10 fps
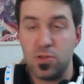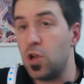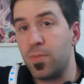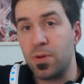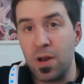
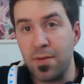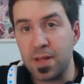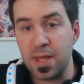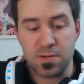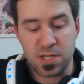No lo he probado, la
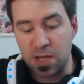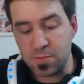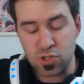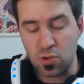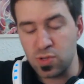verdad. Sí que
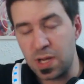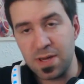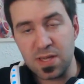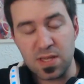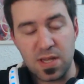he visto alguna vez,